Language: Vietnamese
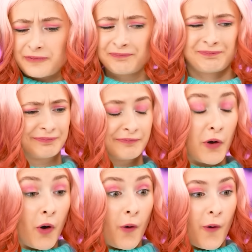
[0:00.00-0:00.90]
Mình chưa bao
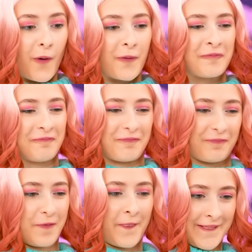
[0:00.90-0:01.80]
giờ nấu kem
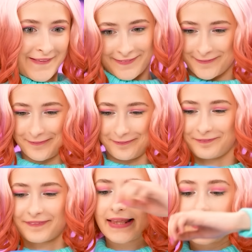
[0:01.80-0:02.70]
Mình hy vọng mình
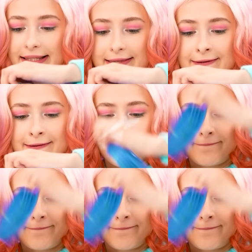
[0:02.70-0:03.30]
sẽ thành công